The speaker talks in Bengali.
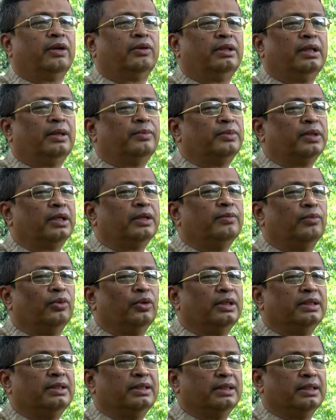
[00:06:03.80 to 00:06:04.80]
কথা আপনাকে
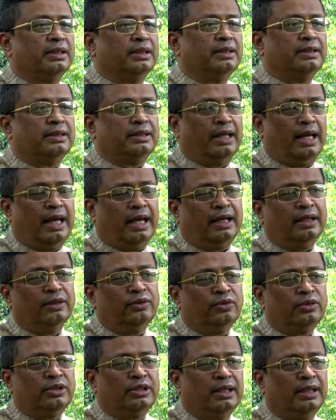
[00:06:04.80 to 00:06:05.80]
বলেছি যে
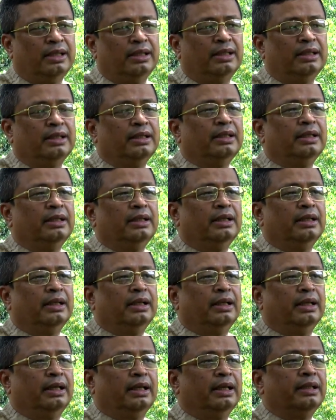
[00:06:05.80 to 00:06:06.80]
একাত্তর সালে
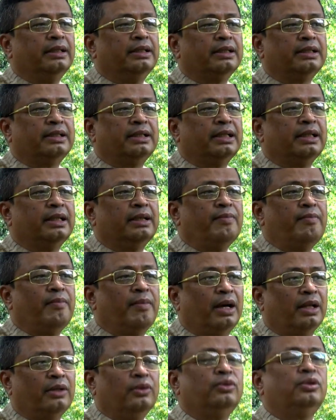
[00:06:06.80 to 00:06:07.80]
এদেশের
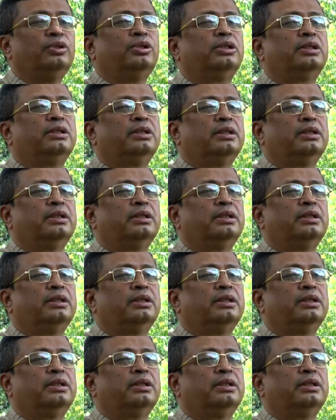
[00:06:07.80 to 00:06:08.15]
মানুষ